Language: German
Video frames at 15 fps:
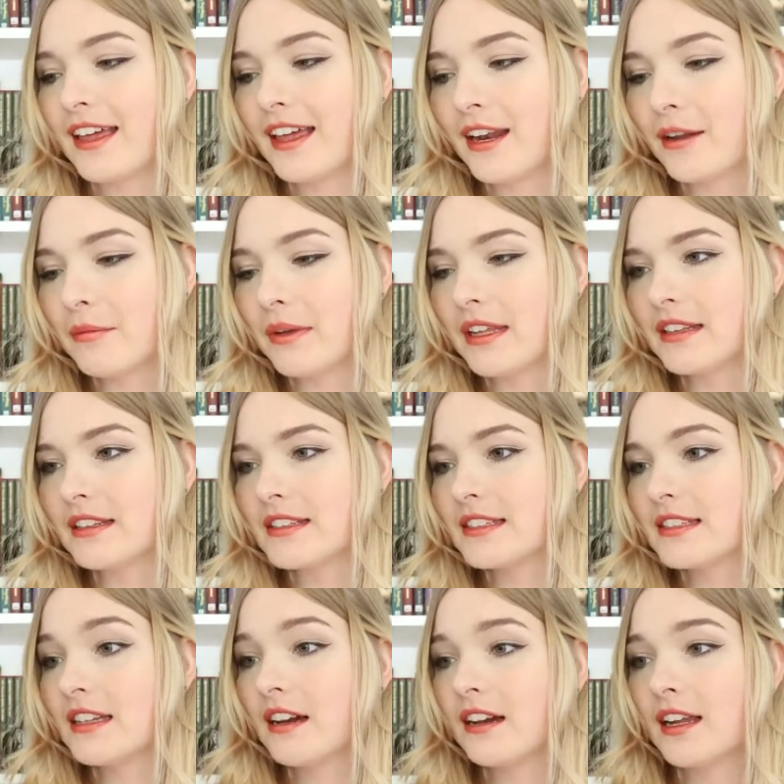
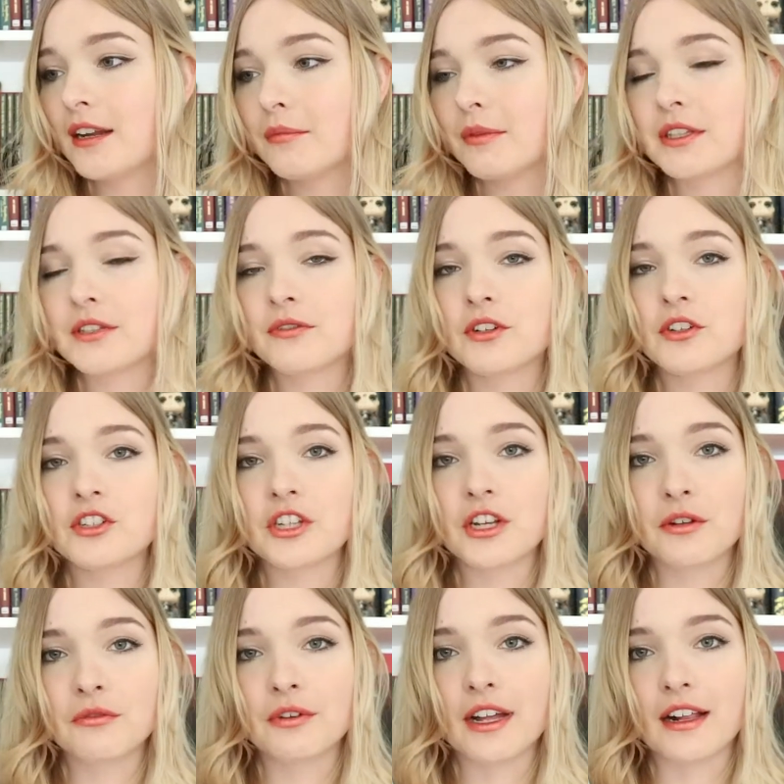Elements, Dark Elements von
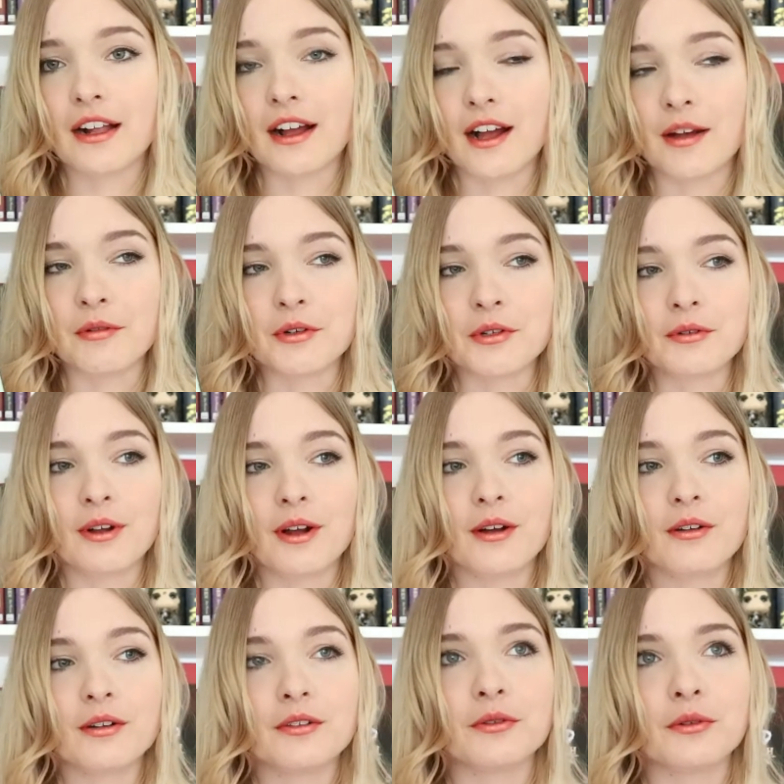Jennifer L.
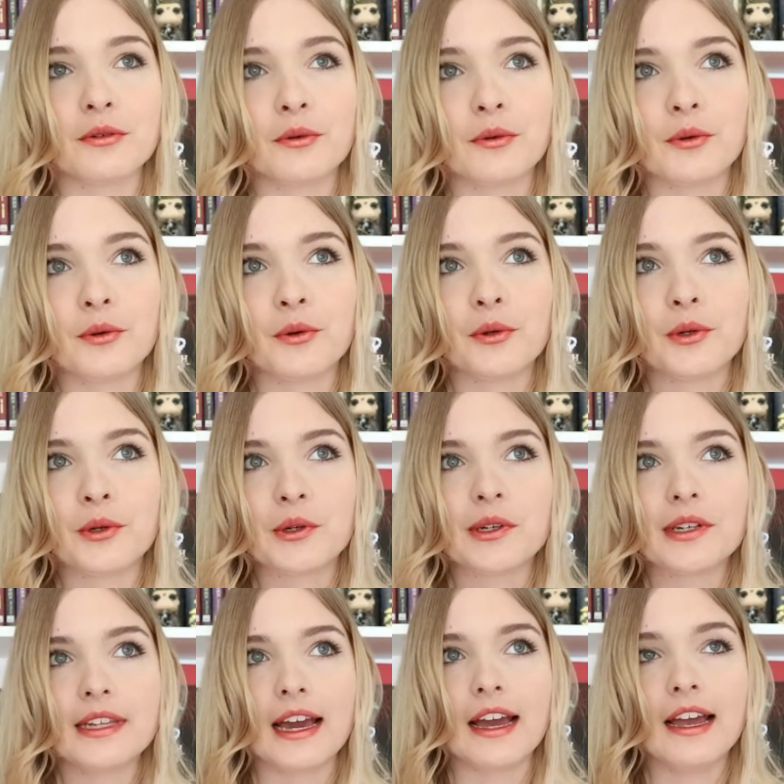Armentrout und
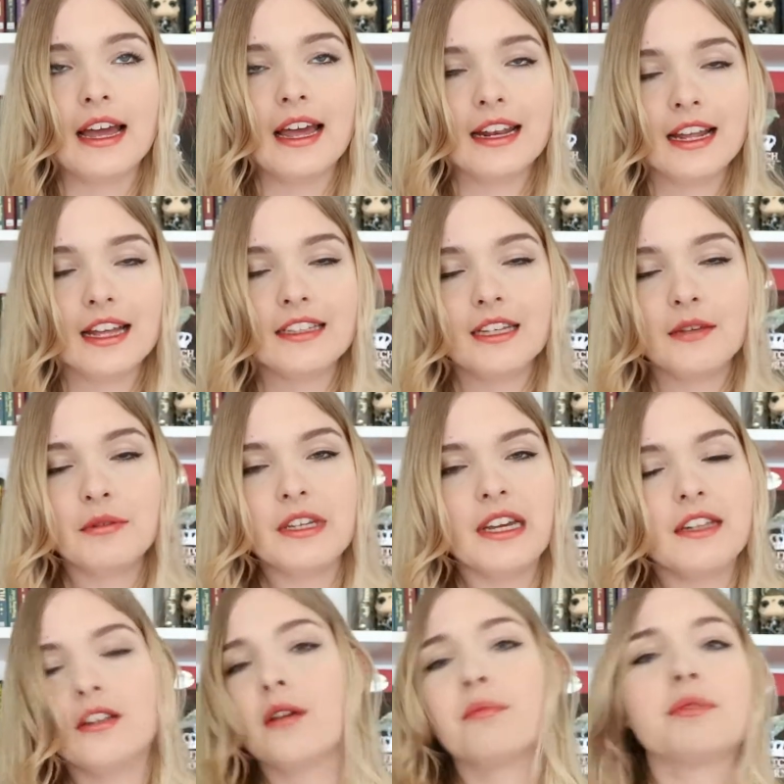ja, nachdem ich
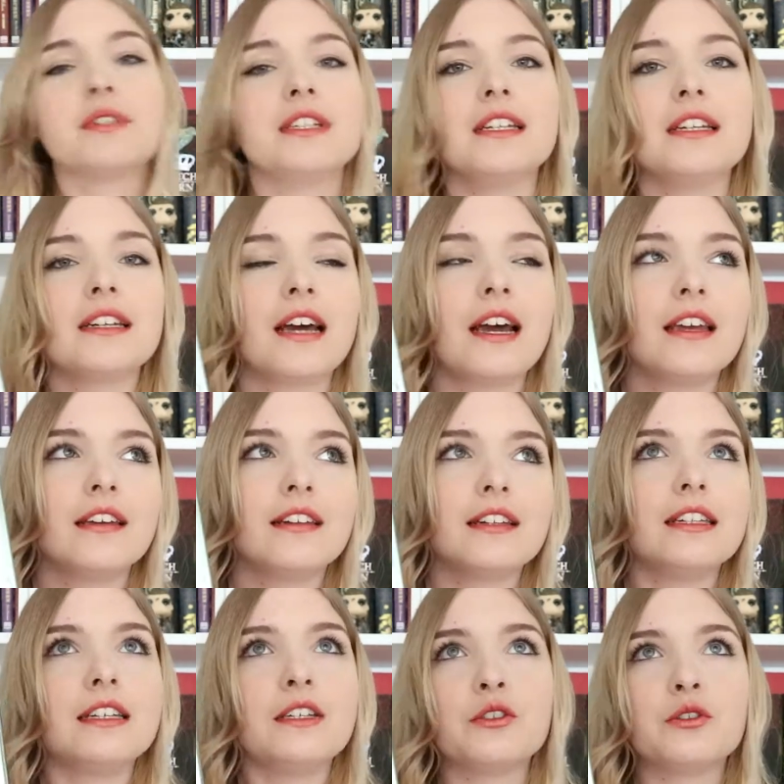ja die Obsidian-Reihe
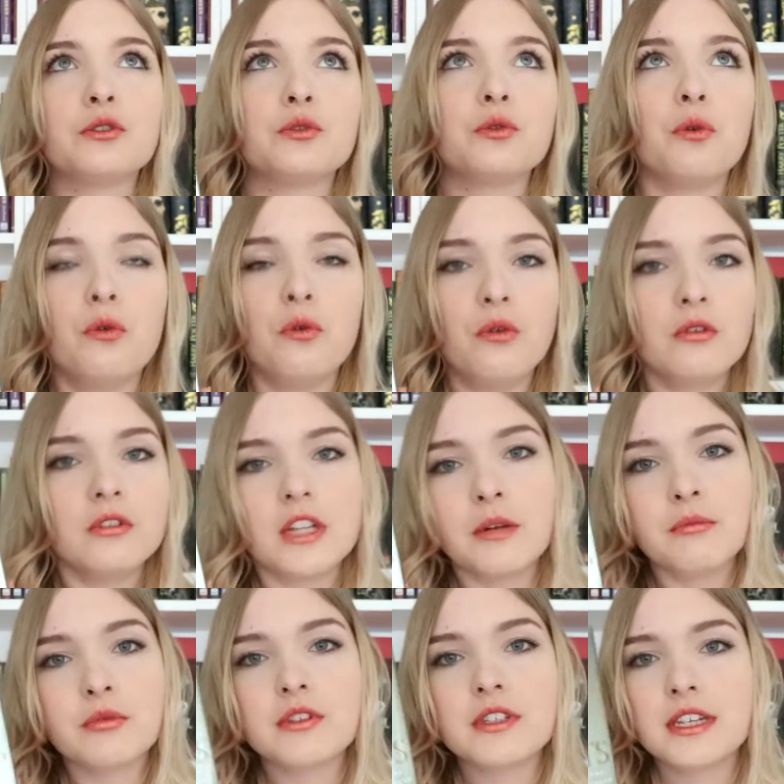nicht so
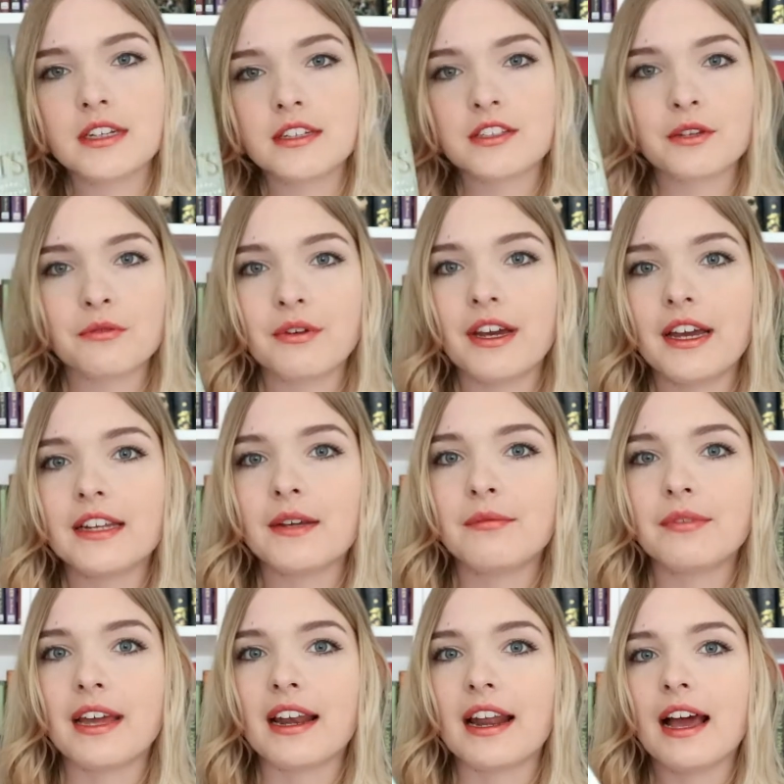hundertprozentig gefeiert habe
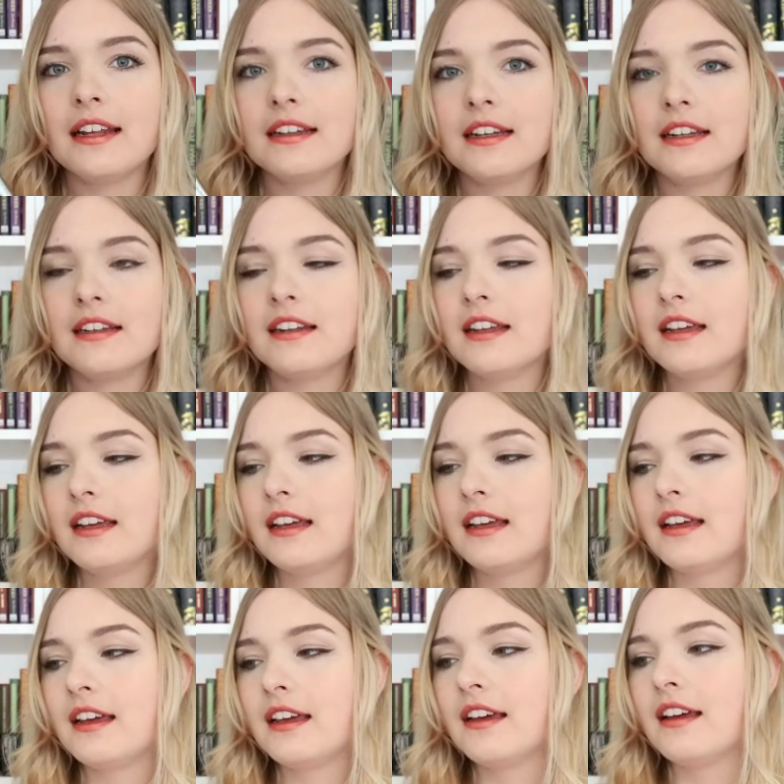wie alle anderen,
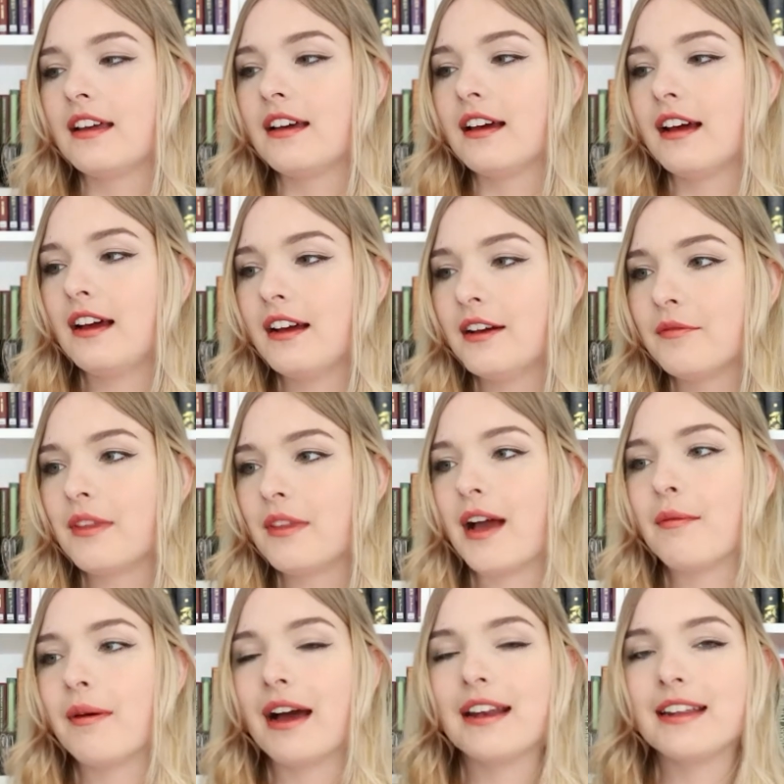
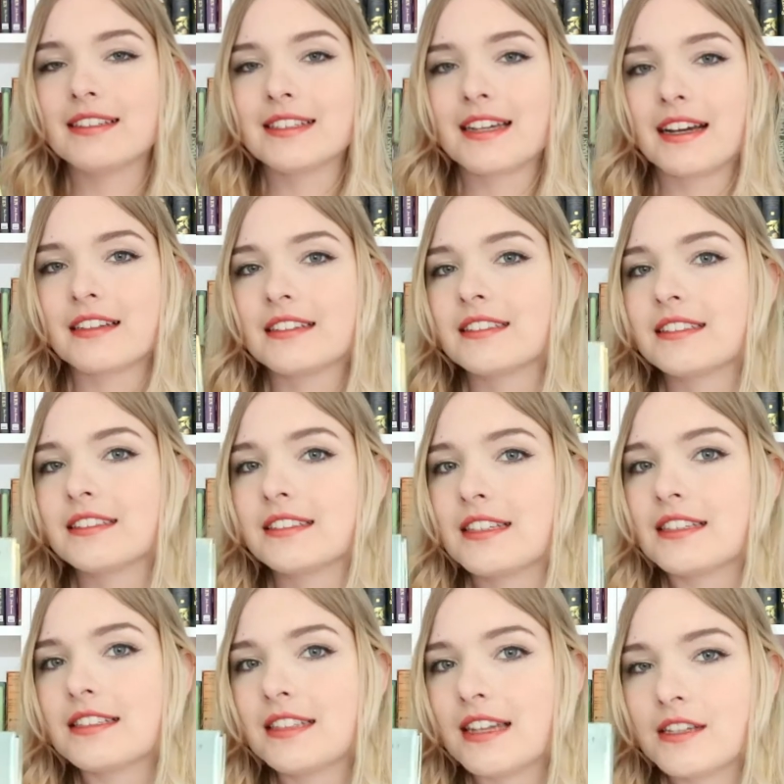aber alle sagen,
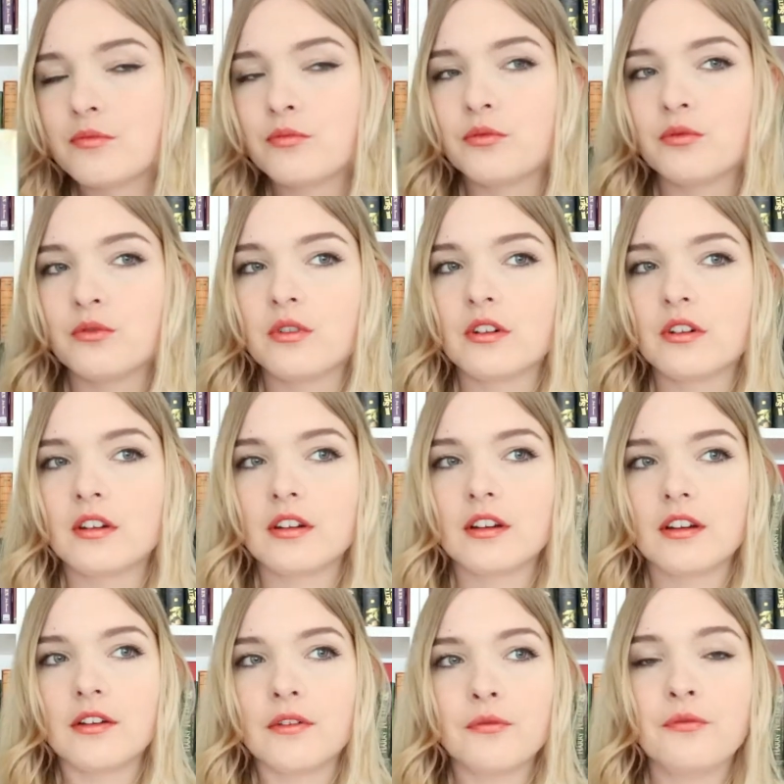dass das Buch
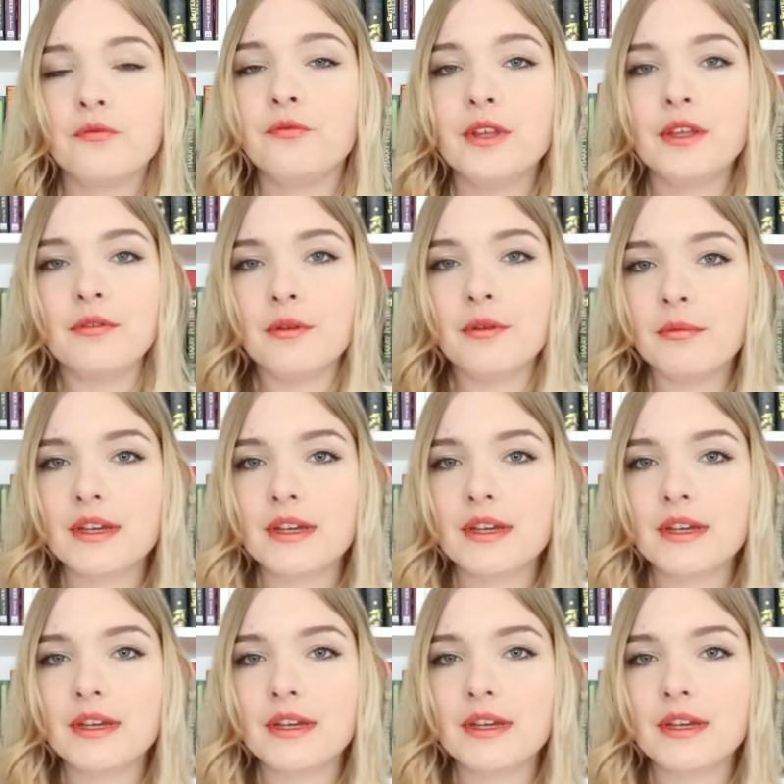viel, viel